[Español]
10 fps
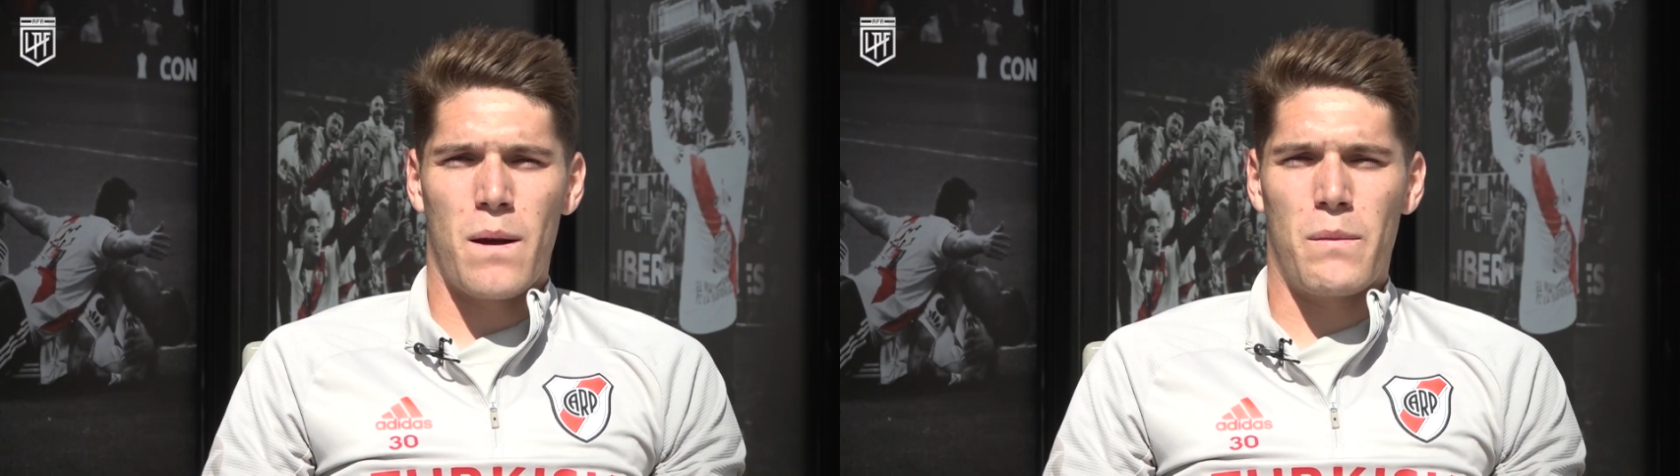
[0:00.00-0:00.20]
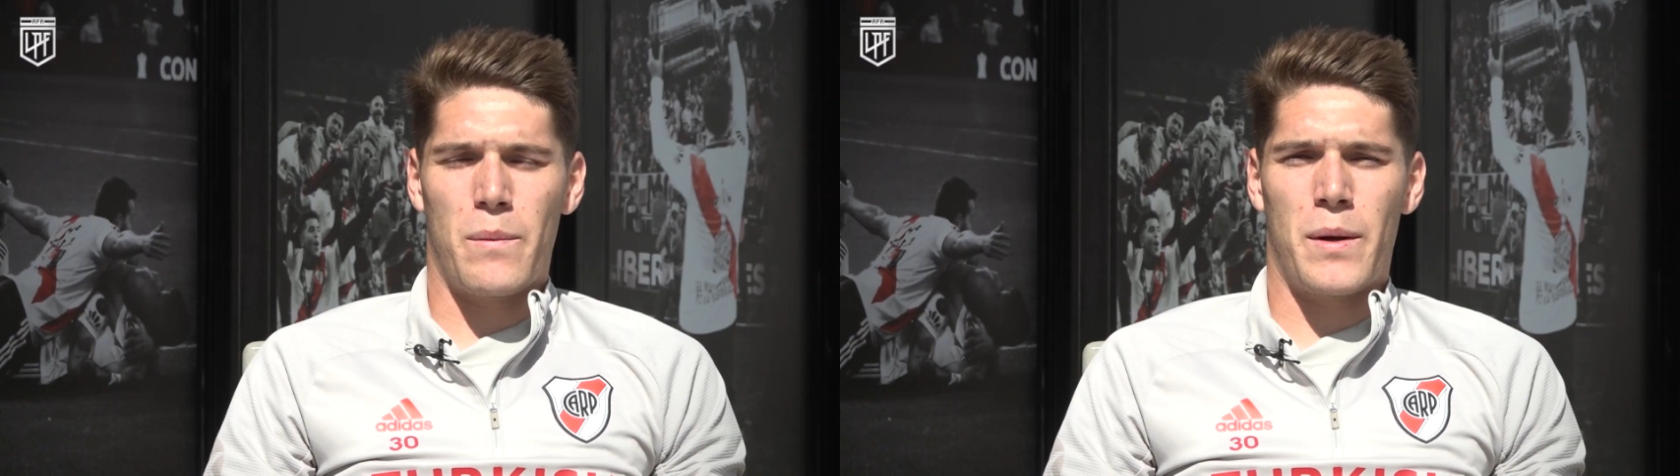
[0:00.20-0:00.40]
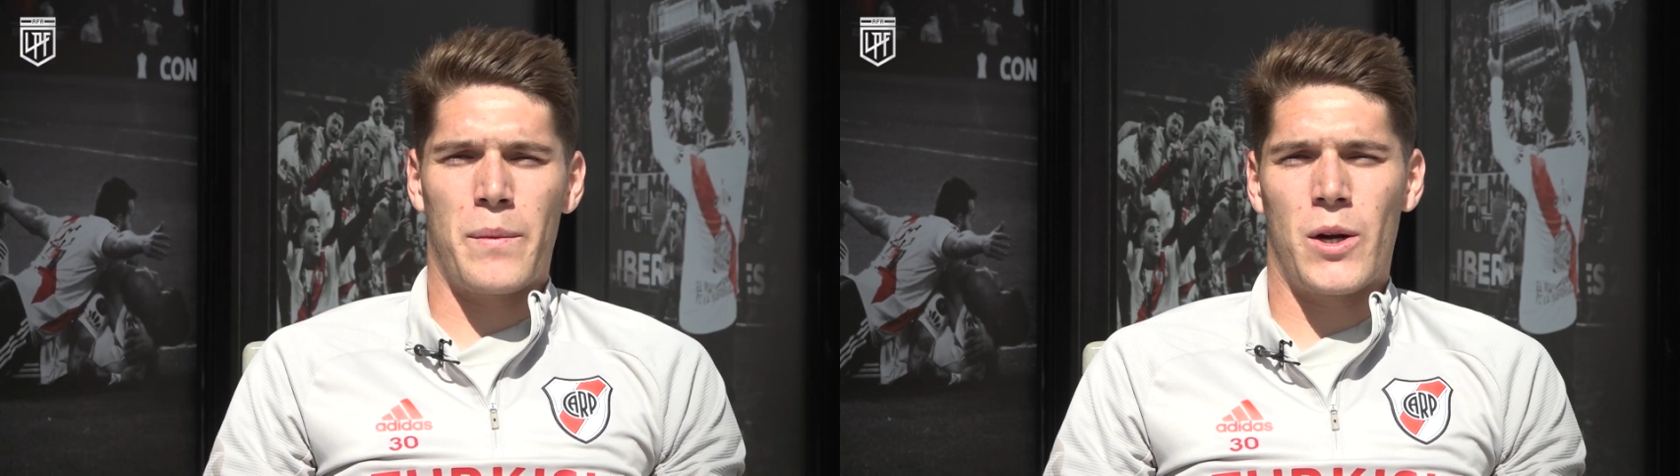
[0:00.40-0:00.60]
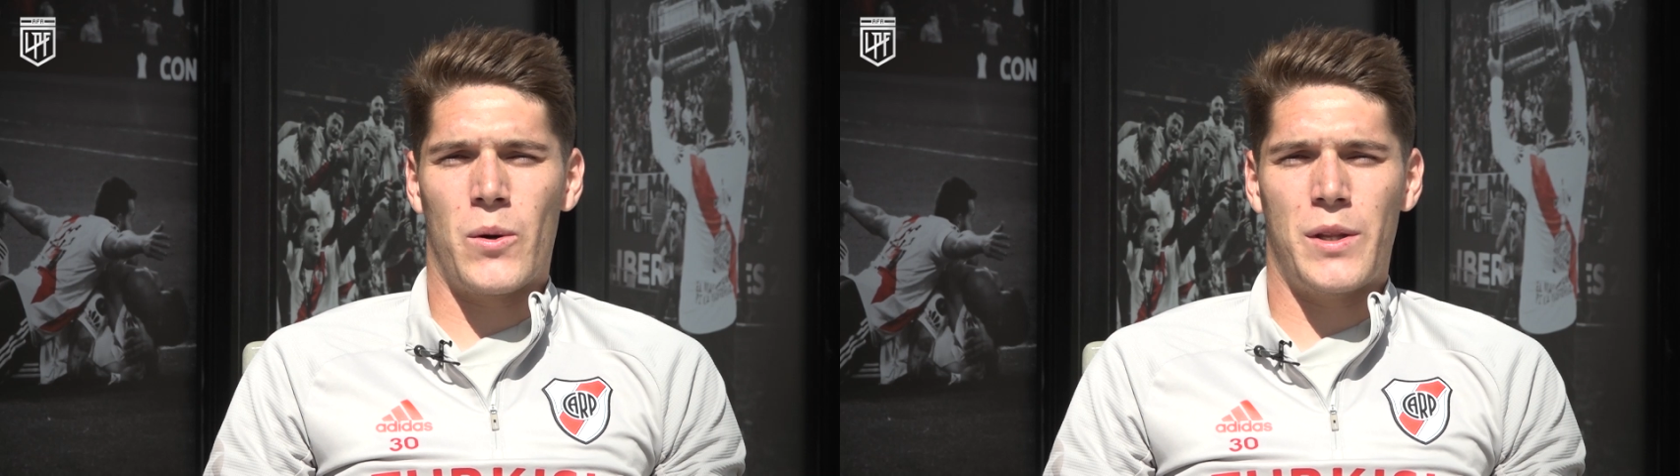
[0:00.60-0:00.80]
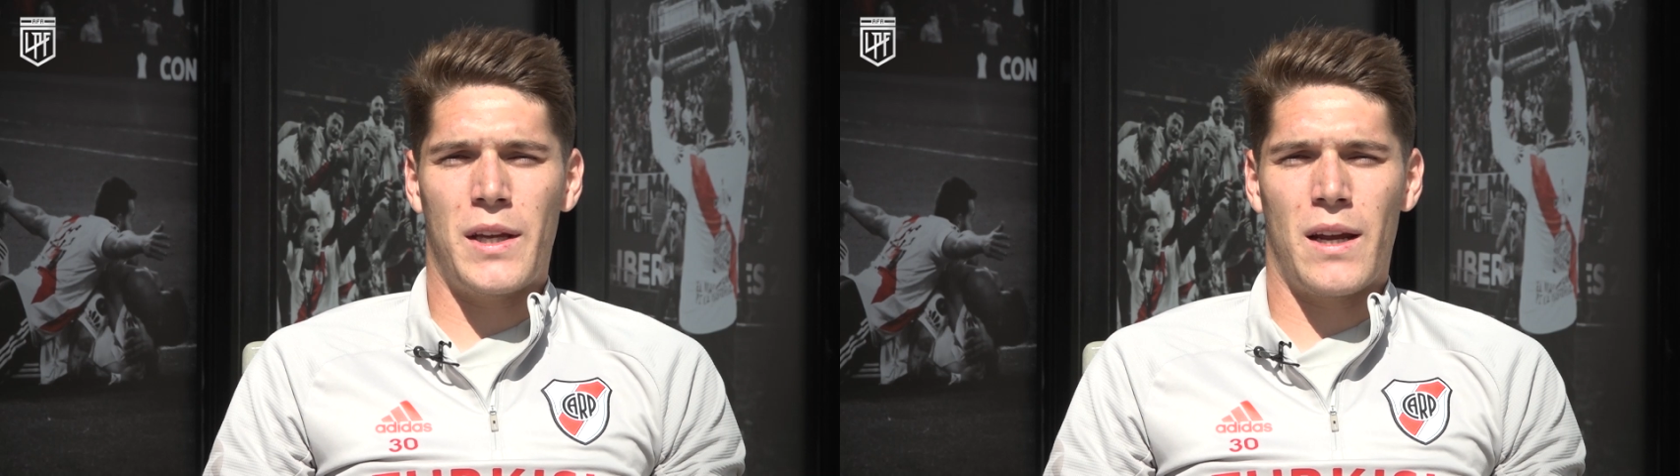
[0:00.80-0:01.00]
Mis
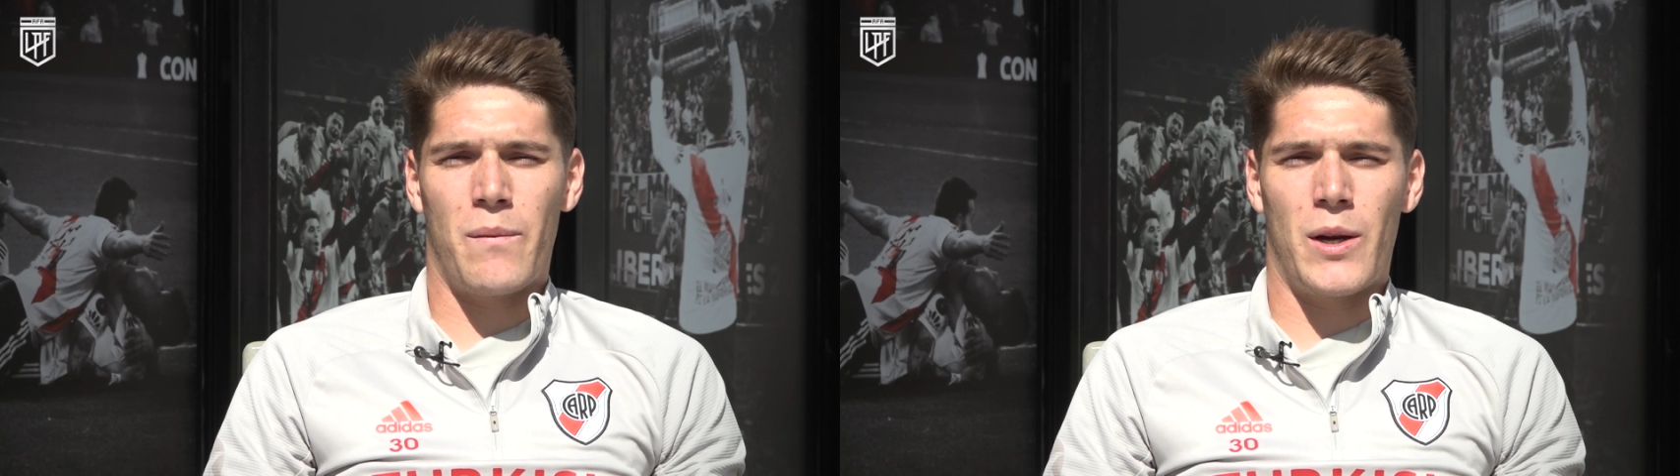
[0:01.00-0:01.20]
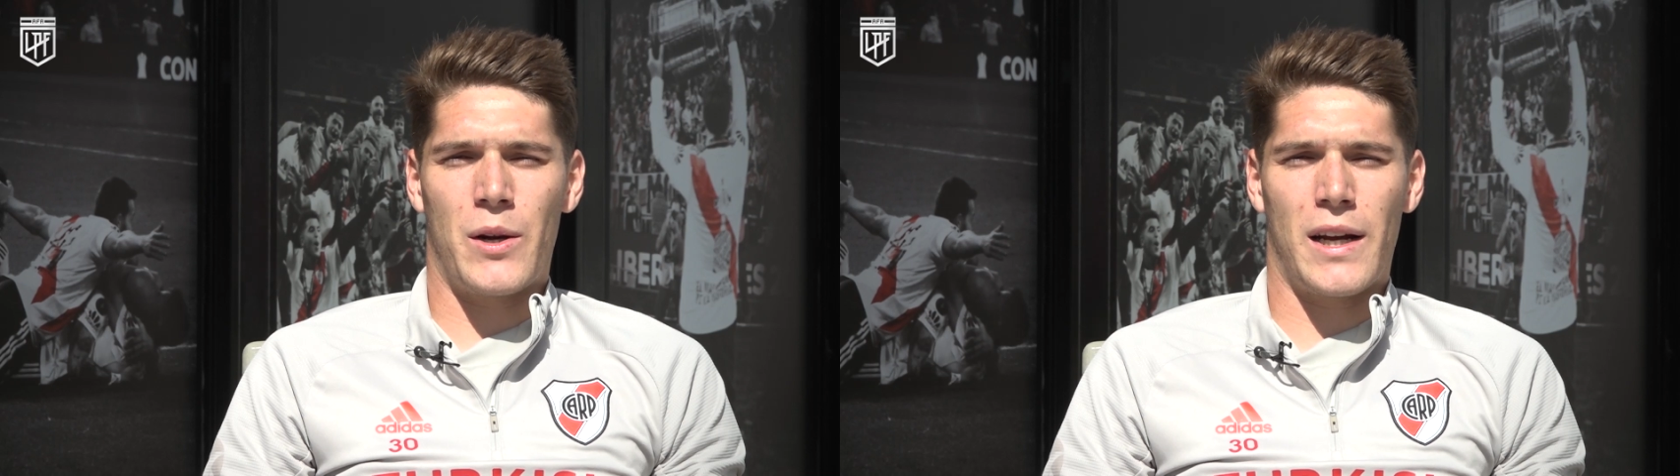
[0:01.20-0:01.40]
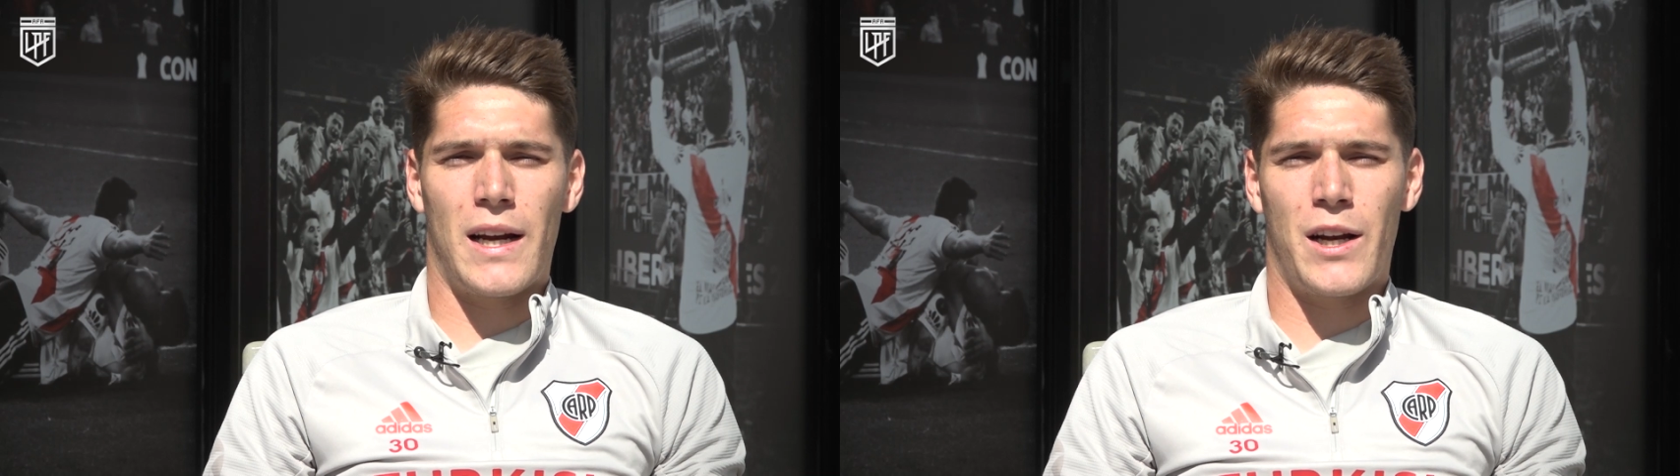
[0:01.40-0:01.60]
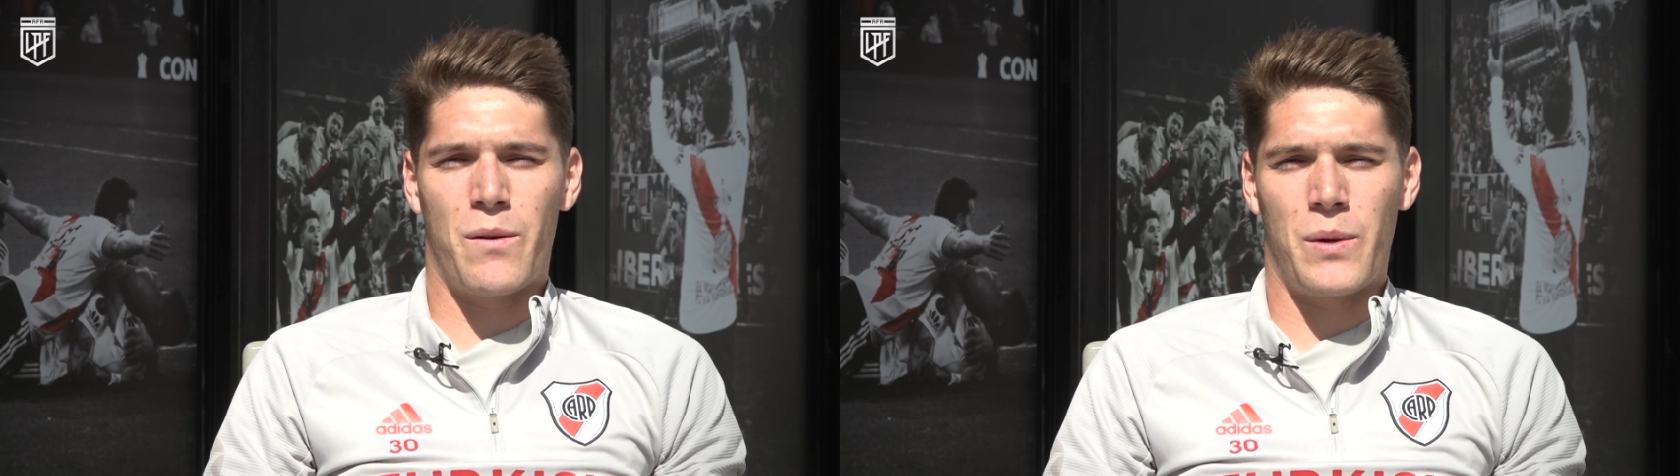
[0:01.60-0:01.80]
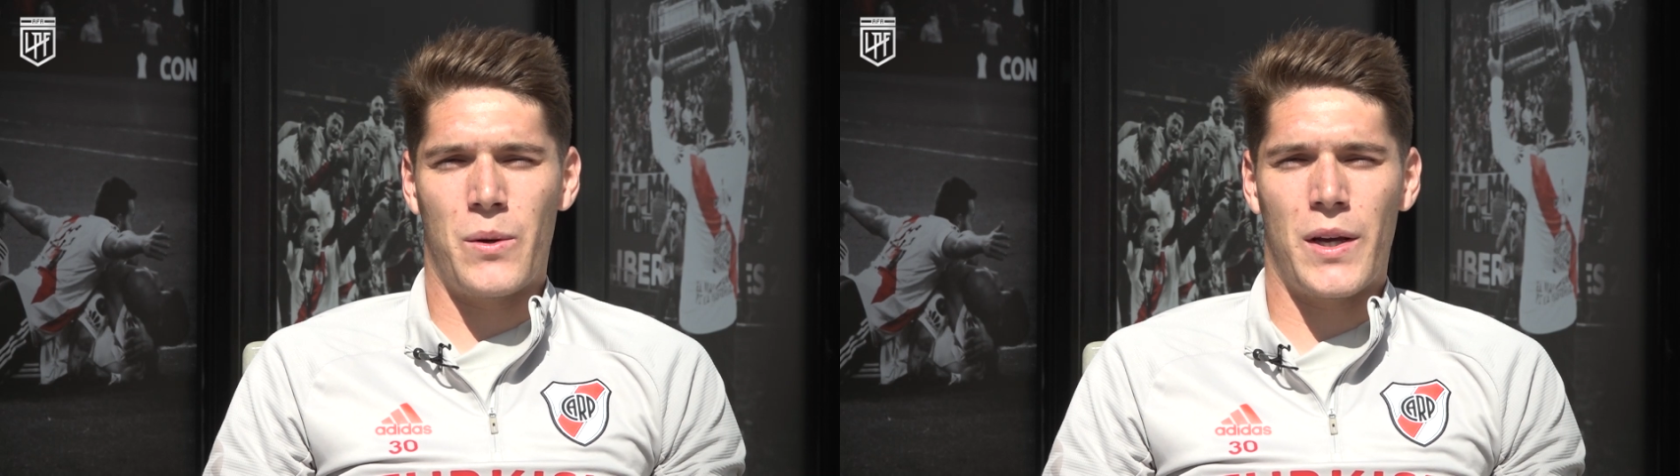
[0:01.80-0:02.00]
primeros botines me los
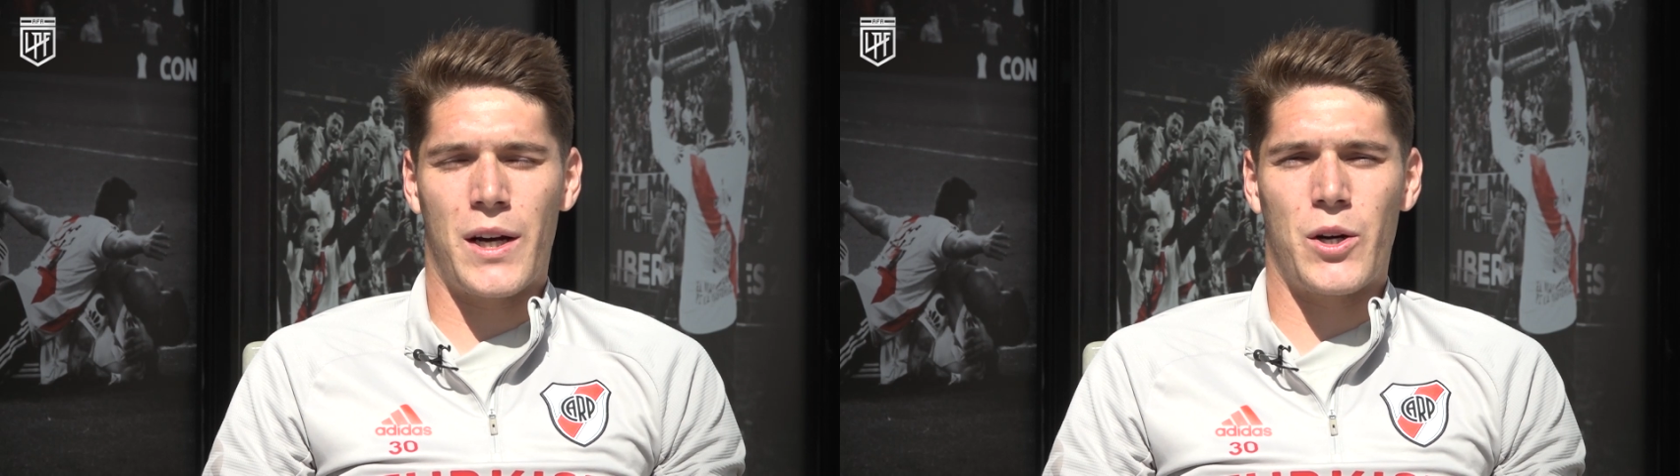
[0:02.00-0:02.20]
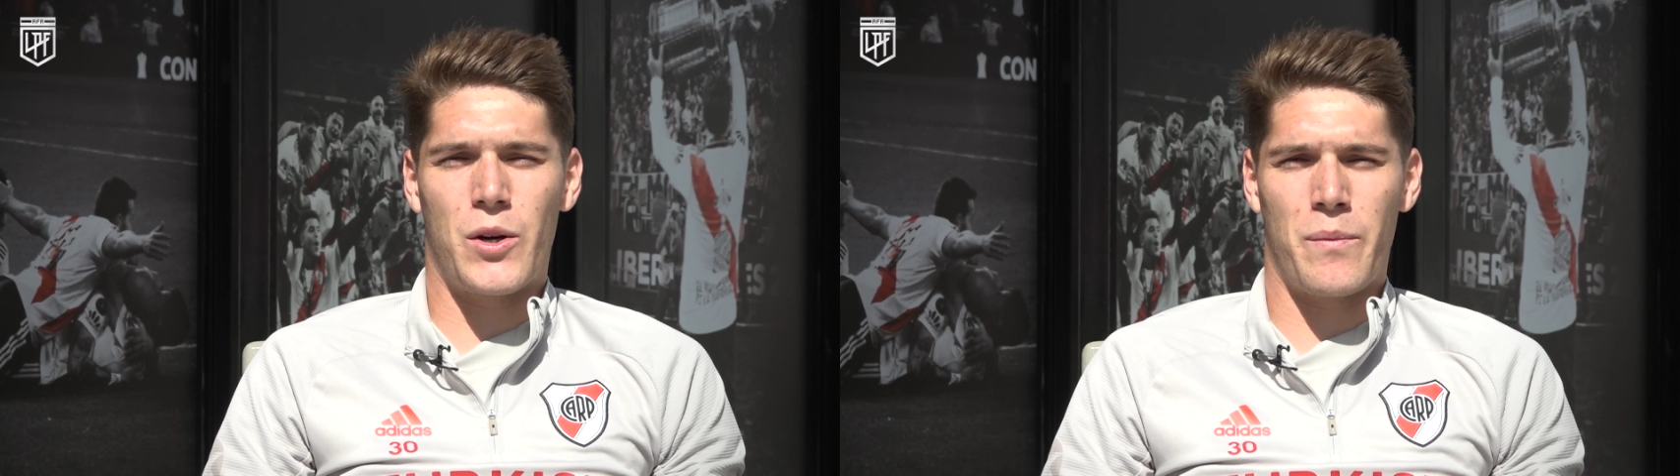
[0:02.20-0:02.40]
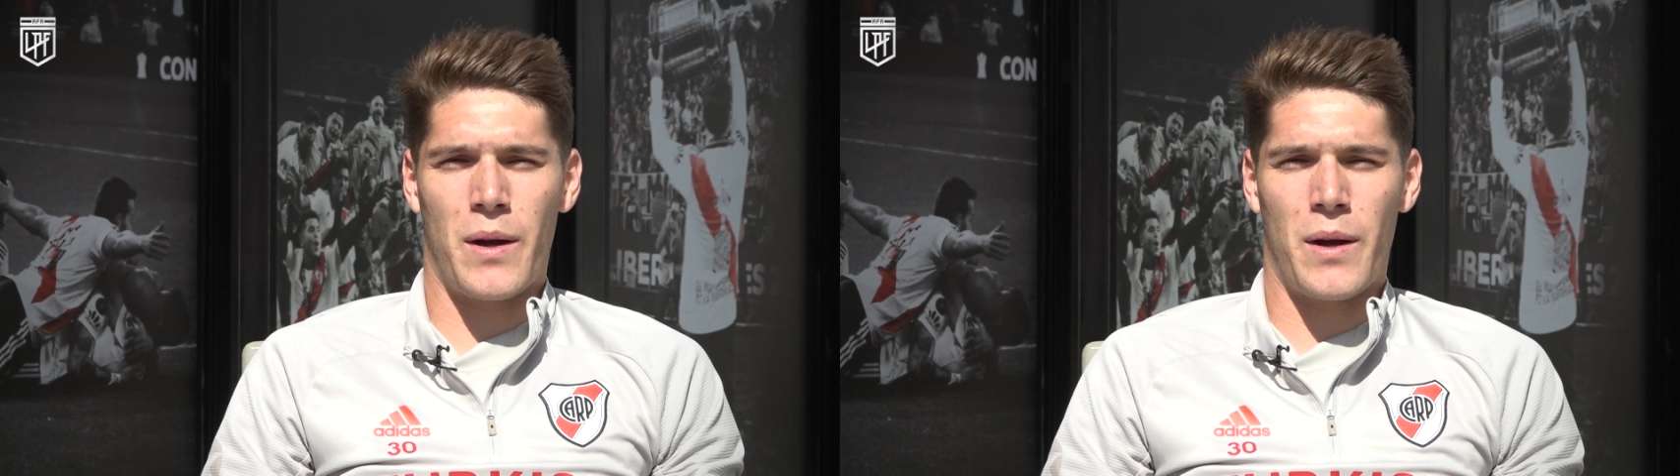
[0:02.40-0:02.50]
regalaron mis viejos,